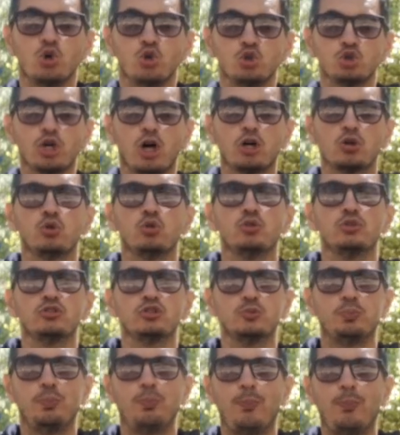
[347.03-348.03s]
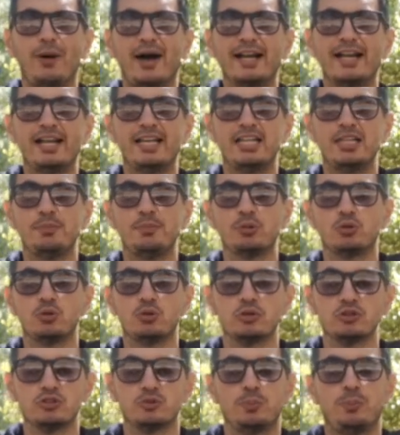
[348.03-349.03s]
Os Jogos
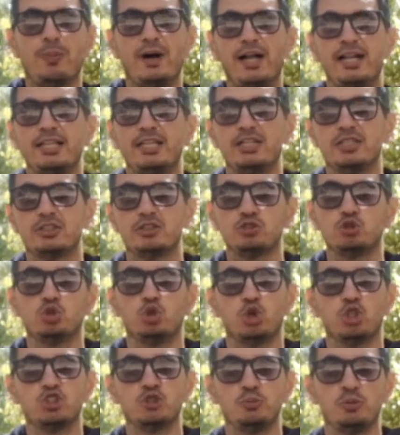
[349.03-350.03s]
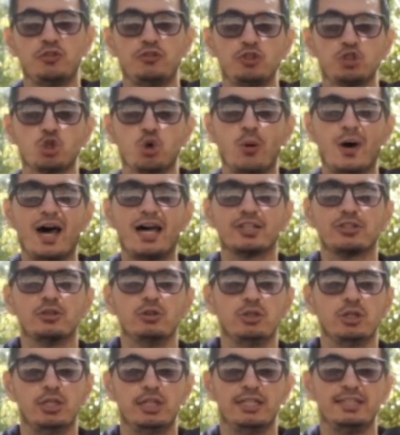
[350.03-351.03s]
Paralímpicos Paris
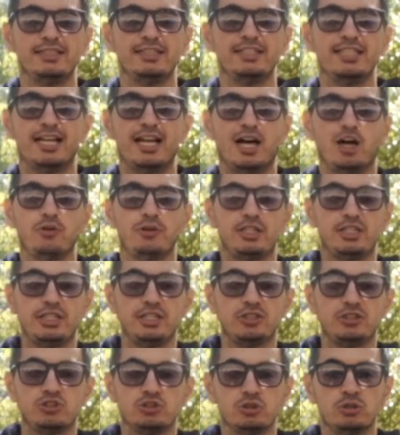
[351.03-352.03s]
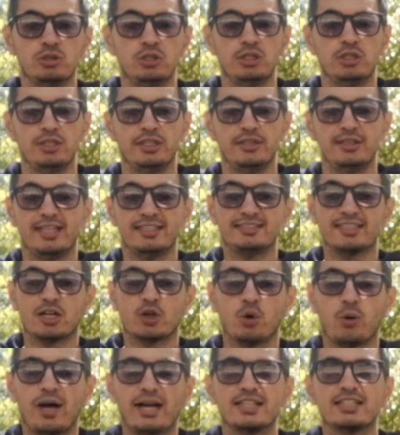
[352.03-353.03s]
2024 terá o início nesta
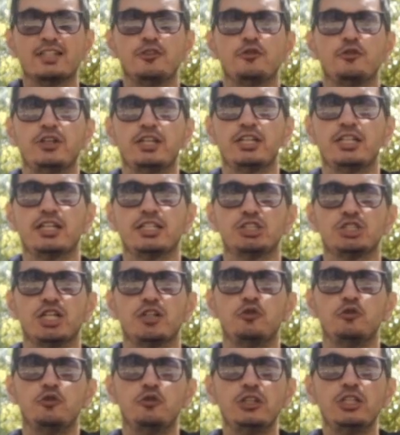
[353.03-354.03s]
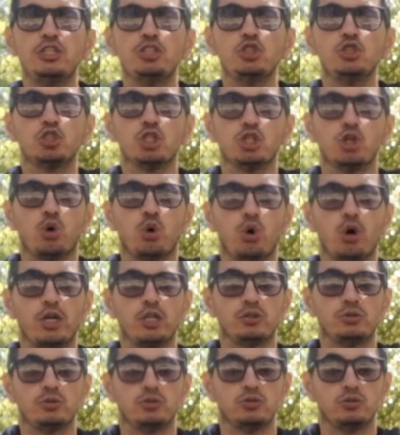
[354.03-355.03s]
quarta-feira, dia
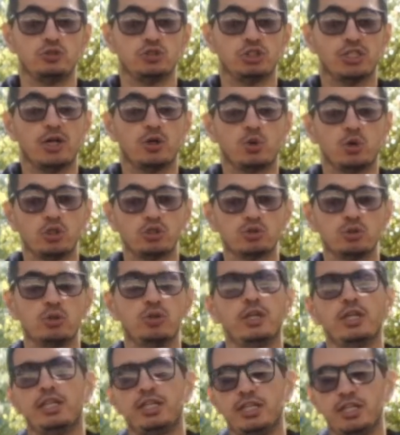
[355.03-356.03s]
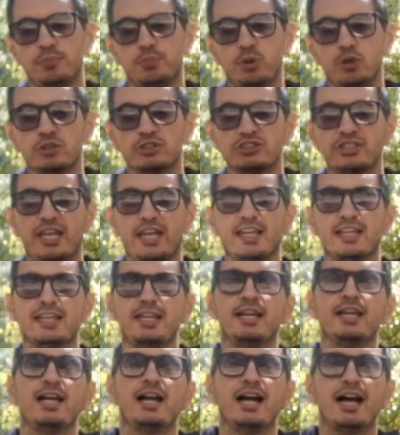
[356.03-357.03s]
28 de agosto, e
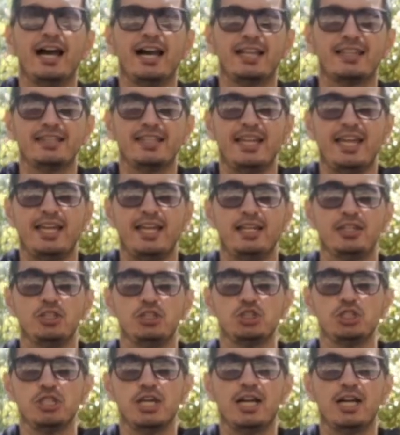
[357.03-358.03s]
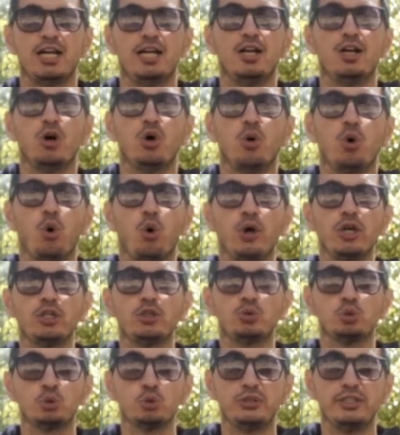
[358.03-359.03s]
prossegue até dia
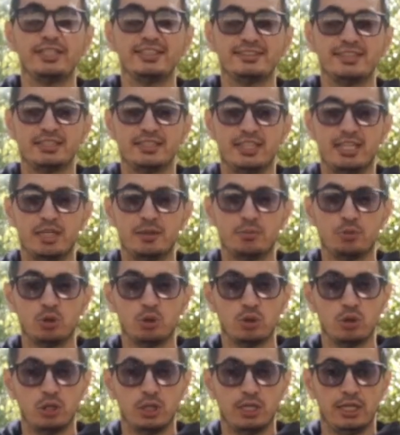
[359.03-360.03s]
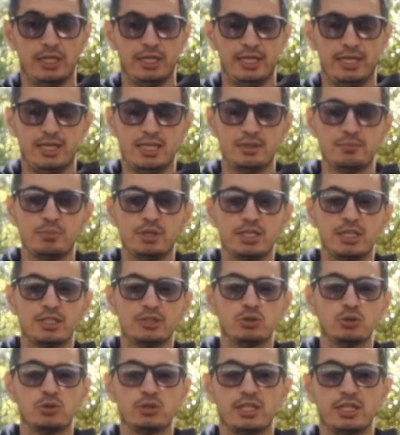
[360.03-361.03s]
8 de setembro.
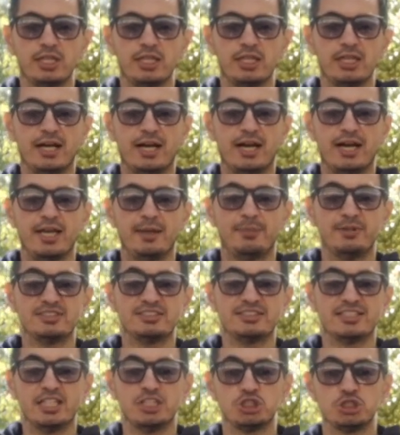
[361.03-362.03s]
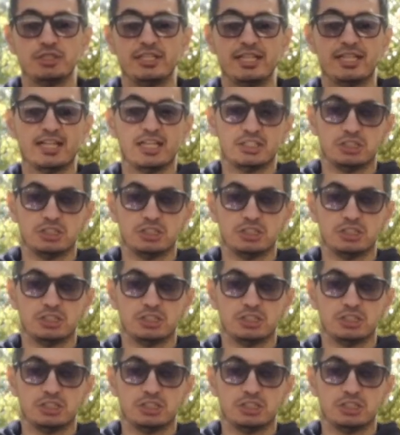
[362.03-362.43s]
Relembrando que a representante de